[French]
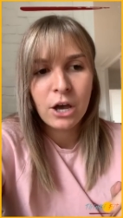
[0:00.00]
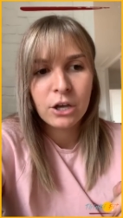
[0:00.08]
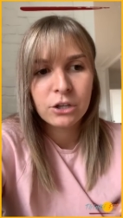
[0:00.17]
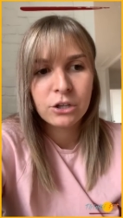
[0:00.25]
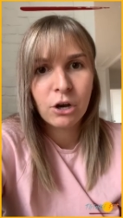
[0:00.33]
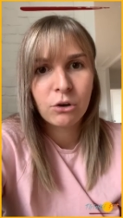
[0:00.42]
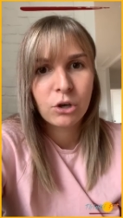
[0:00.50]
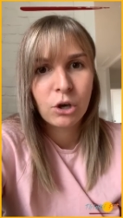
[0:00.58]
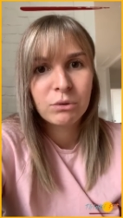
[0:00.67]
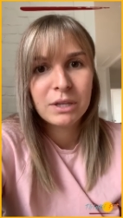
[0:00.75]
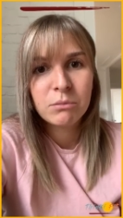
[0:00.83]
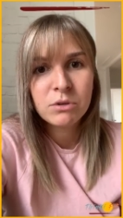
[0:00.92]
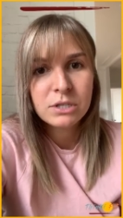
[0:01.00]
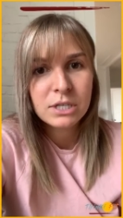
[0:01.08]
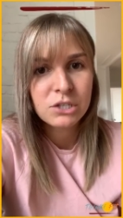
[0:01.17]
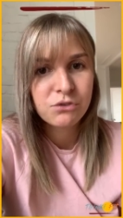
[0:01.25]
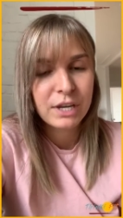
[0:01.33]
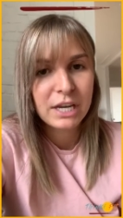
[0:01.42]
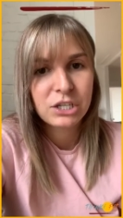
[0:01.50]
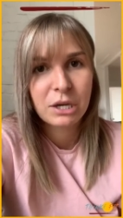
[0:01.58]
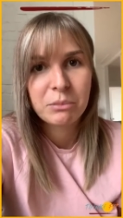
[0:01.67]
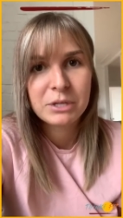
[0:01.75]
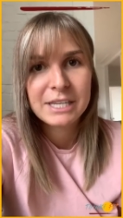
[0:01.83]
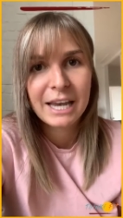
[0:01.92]
donc, au début, je vous cacherai
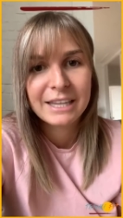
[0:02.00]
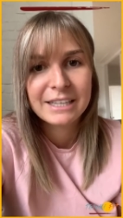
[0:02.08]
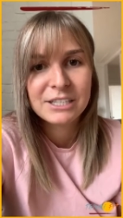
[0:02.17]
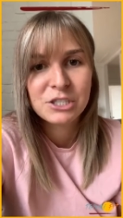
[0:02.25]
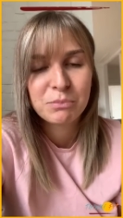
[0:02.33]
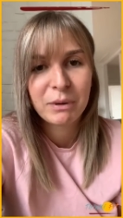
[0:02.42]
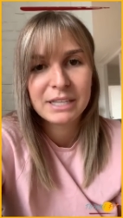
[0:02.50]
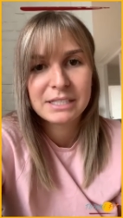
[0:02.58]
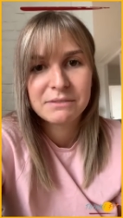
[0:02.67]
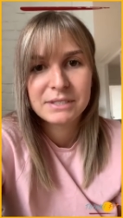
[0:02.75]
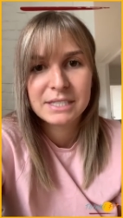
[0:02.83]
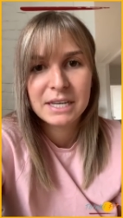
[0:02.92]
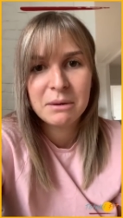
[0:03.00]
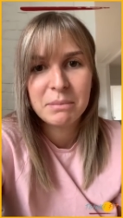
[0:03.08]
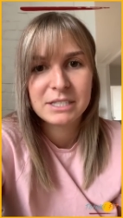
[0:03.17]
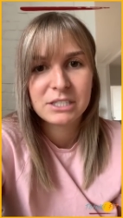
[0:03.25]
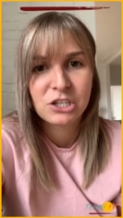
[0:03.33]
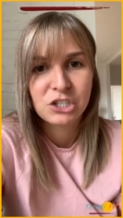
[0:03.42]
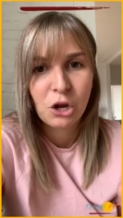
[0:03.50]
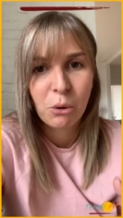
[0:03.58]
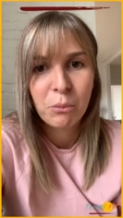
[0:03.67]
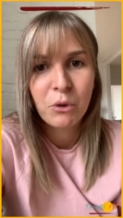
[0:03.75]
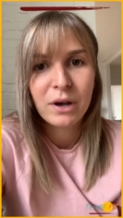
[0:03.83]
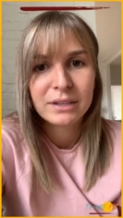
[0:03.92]
pas, ça a été super difficile parce que j'étais un
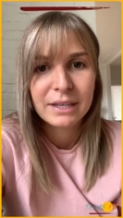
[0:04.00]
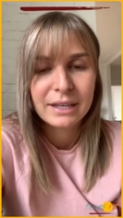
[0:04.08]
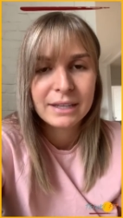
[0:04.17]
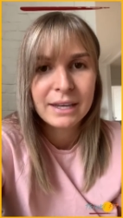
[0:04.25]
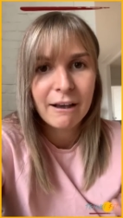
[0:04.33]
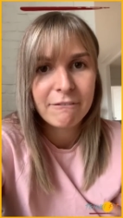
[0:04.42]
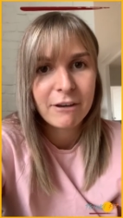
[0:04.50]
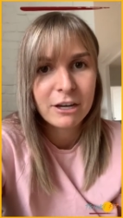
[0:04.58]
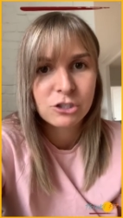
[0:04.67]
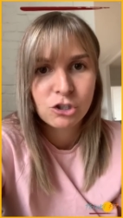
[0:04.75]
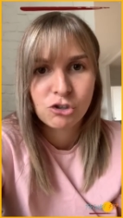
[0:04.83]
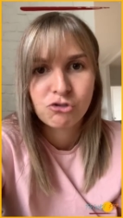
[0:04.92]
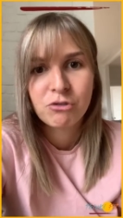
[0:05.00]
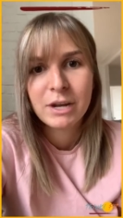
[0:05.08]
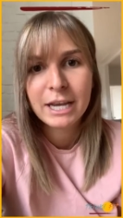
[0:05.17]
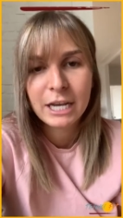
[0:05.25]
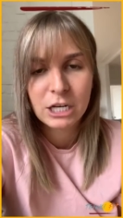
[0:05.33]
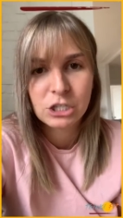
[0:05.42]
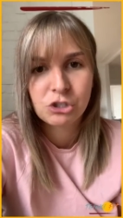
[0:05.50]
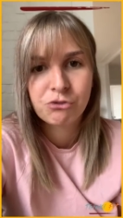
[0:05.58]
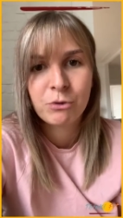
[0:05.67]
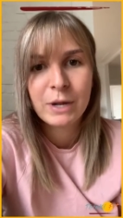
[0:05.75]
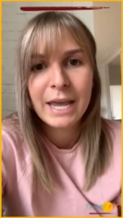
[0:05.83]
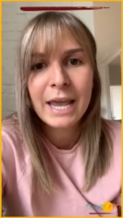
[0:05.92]
peu entêtée à faire ce que je voulais quand je
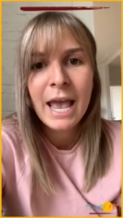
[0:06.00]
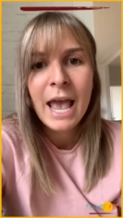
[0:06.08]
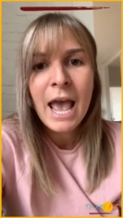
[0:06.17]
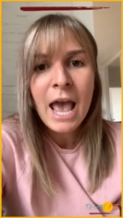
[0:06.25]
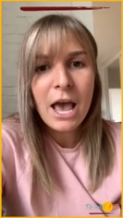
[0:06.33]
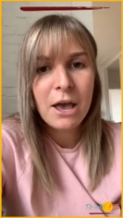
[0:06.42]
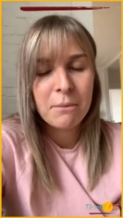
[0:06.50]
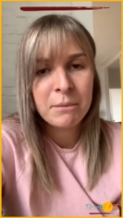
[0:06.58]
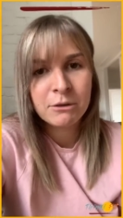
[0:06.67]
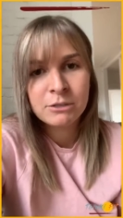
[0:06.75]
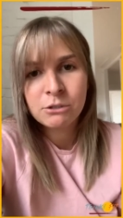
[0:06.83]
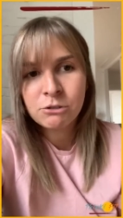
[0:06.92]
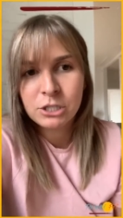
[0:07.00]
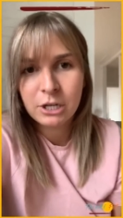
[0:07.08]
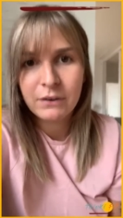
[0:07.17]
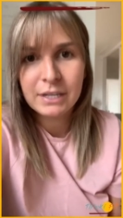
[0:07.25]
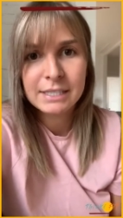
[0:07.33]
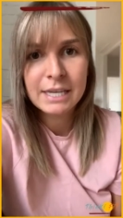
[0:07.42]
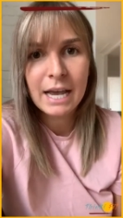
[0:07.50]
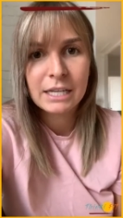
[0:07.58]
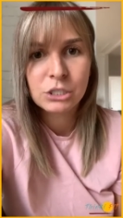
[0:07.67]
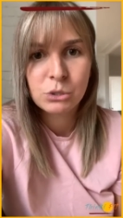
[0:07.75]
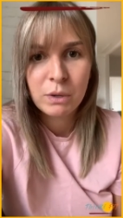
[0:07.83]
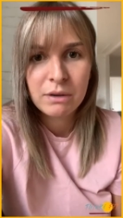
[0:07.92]
voulais. Euh, mais aussitôt que j'ai commencé à
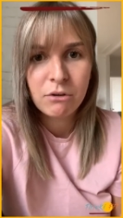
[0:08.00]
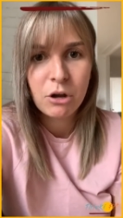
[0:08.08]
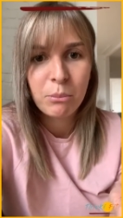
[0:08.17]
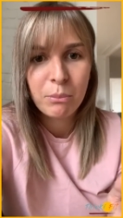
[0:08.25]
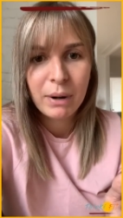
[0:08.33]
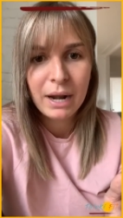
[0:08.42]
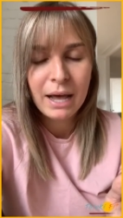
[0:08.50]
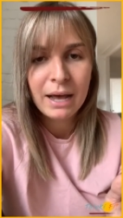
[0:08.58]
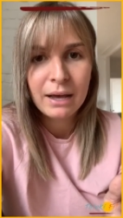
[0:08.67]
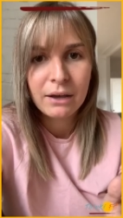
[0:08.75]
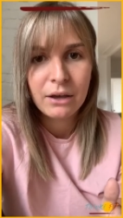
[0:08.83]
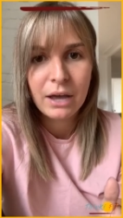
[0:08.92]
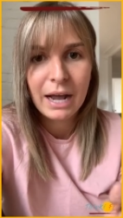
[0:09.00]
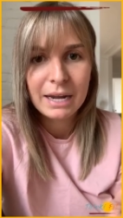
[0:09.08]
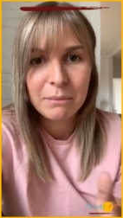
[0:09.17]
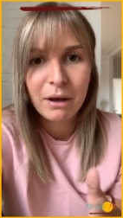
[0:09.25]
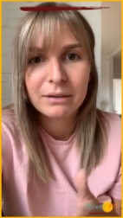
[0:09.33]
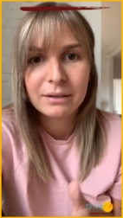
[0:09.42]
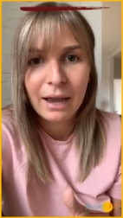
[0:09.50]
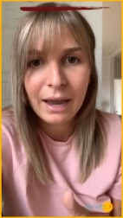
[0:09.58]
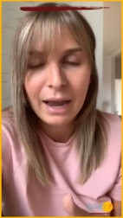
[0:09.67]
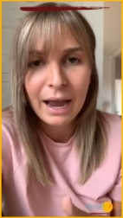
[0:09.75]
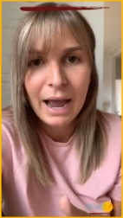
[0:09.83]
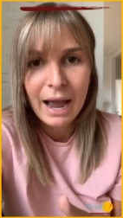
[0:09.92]
suivre le plan euh,
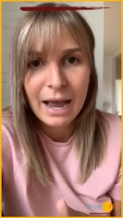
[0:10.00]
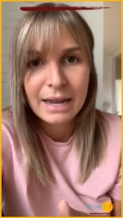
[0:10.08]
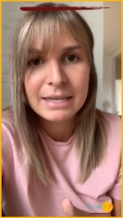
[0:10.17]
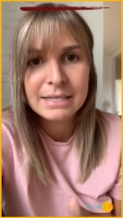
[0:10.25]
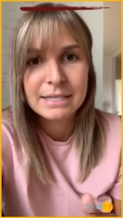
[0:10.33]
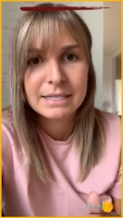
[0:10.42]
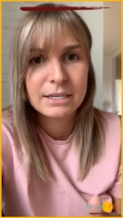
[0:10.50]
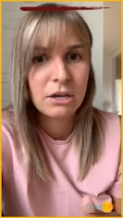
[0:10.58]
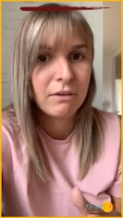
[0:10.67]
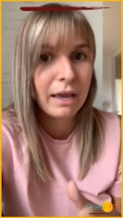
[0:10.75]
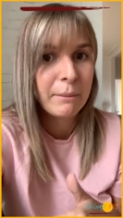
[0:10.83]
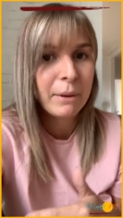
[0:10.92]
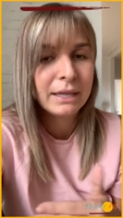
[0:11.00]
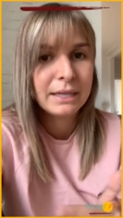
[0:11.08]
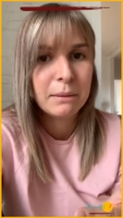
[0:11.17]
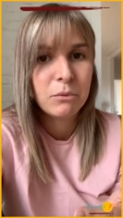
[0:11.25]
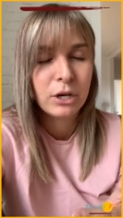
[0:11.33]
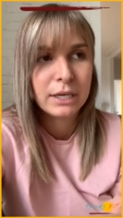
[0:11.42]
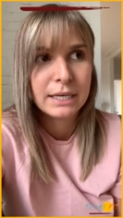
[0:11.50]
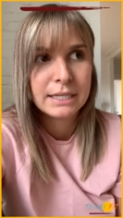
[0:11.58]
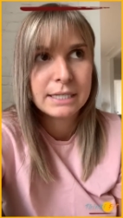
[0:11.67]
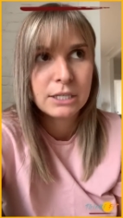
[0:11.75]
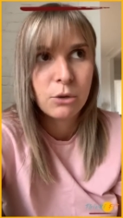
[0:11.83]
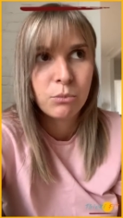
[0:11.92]
alimentaire à Alice c'est ce qui est vraiment débloqué.
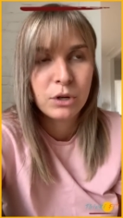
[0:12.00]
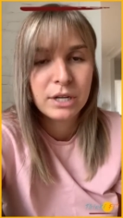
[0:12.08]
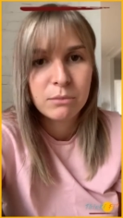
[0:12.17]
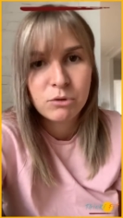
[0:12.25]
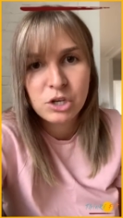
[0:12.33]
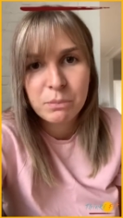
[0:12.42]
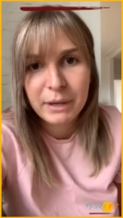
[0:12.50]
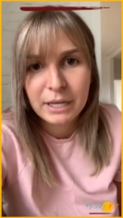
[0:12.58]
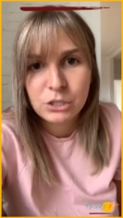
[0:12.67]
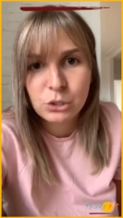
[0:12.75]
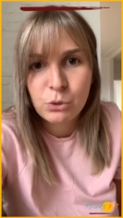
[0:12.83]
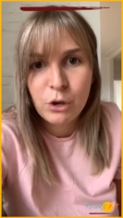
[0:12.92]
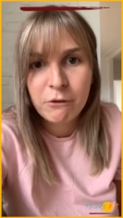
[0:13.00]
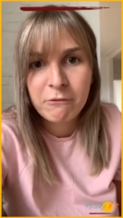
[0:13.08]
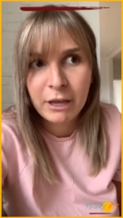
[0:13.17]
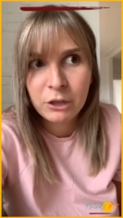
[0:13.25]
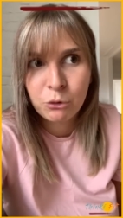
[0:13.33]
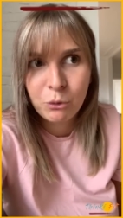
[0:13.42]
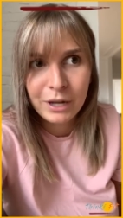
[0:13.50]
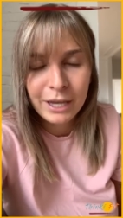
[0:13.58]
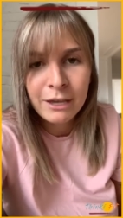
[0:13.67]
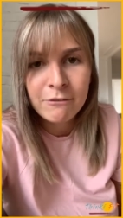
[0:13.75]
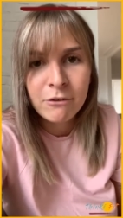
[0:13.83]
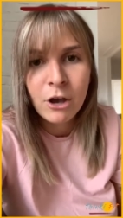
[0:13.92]
Tu sais, depuis le début, j'ai perdu 22 euh, livres.